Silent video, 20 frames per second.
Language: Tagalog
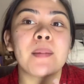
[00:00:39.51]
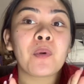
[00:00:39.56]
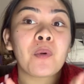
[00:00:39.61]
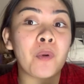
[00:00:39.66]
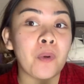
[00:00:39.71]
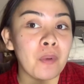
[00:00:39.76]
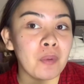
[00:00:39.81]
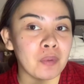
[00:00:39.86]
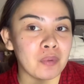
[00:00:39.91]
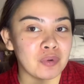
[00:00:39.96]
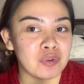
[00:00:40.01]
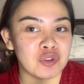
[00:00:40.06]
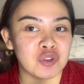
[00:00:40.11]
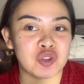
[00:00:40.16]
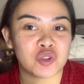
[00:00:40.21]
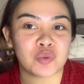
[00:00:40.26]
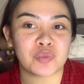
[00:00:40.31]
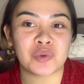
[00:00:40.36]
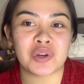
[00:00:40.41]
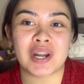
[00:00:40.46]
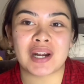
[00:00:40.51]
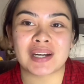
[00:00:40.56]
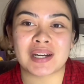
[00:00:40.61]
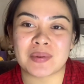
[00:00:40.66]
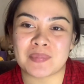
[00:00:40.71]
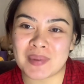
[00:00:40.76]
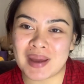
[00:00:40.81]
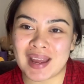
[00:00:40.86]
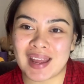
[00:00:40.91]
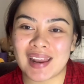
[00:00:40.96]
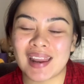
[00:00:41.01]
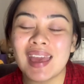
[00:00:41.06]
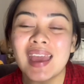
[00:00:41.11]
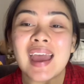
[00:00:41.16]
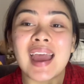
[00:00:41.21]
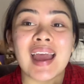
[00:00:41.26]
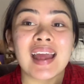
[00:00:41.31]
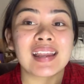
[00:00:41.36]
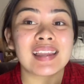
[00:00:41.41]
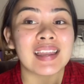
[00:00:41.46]
kung gusto mo lang naman
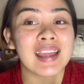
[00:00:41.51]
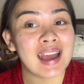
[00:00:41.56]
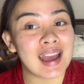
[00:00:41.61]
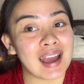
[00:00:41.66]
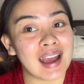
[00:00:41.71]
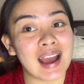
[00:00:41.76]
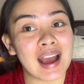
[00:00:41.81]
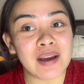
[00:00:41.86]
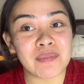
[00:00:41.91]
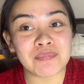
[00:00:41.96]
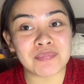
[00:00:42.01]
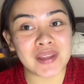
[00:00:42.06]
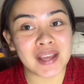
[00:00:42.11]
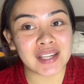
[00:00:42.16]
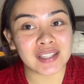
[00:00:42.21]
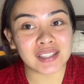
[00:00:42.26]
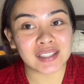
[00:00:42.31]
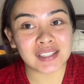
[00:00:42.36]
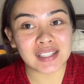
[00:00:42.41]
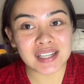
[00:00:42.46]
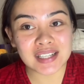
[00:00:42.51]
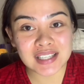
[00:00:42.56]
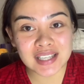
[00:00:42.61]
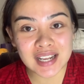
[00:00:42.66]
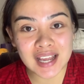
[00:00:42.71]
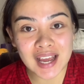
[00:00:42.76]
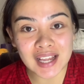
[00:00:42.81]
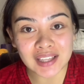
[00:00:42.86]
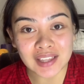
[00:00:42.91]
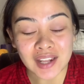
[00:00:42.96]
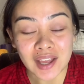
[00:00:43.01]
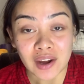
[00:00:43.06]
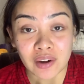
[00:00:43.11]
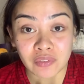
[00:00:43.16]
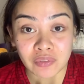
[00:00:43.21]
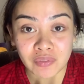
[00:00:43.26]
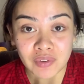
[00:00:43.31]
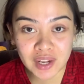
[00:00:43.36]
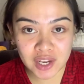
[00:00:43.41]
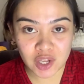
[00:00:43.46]
na updated ka sa lahat
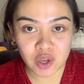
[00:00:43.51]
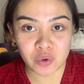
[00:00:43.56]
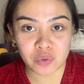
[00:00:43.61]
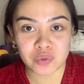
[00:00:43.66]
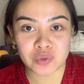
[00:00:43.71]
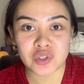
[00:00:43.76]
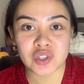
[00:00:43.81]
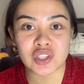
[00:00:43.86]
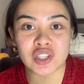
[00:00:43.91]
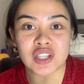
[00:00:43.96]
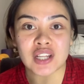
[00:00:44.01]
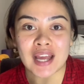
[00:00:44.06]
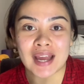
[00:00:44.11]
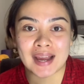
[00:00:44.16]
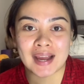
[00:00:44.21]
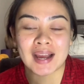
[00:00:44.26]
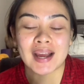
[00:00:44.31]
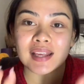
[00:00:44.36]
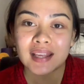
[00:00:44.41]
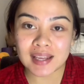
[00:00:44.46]
ng videos na